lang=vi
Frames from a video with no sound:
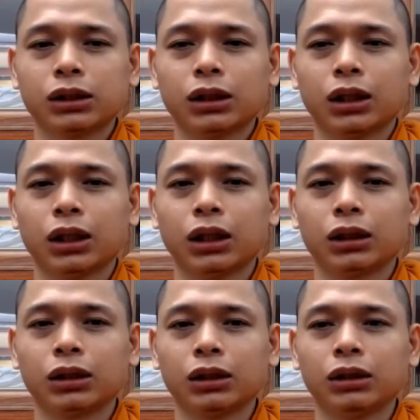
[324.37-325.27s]

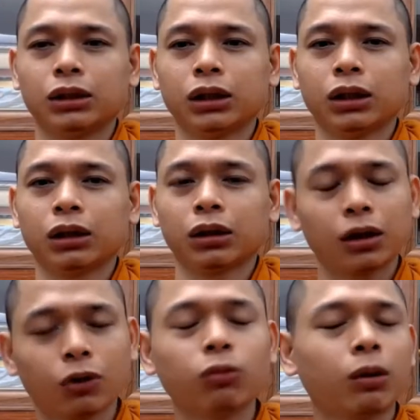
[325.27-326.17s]
à, thì à,
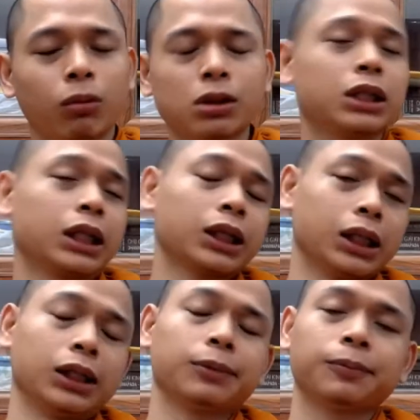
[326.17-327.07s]
nó cũng là một cái sự ganh tị